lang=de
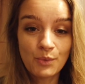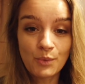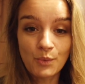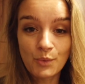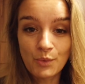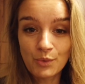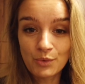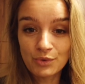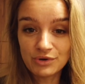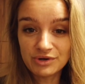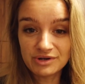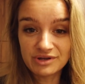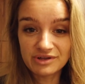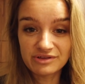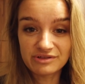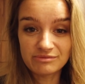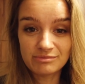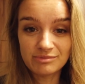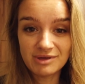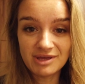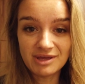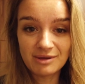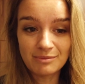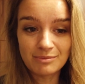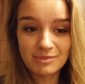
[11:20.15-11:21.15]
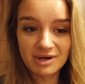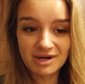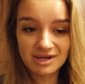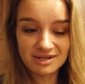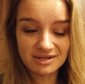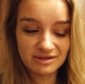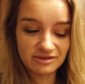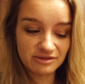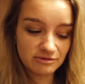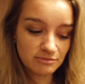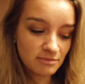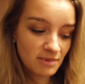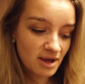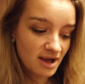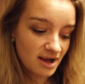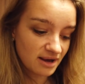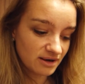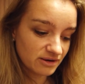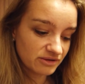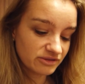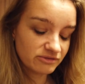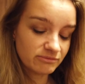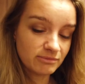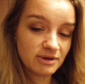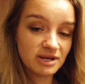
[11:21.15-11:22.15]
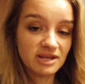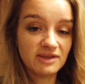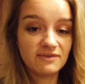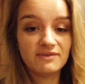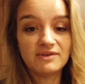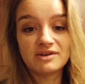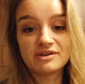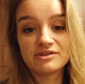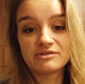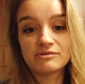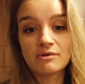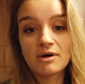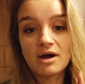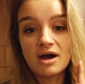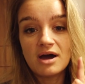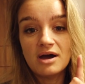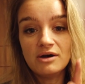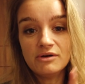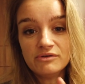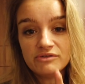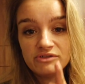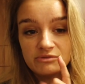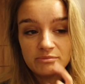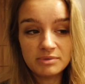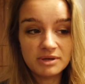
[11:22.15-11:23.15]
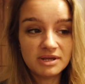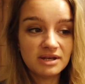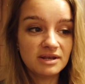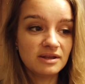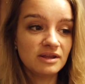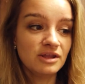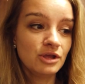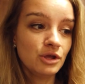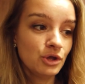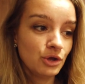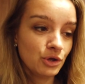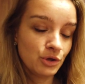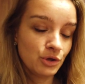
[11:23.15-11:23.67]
Und deswegen mache ich das immer alles, wenn ich wieder zu Hause bin.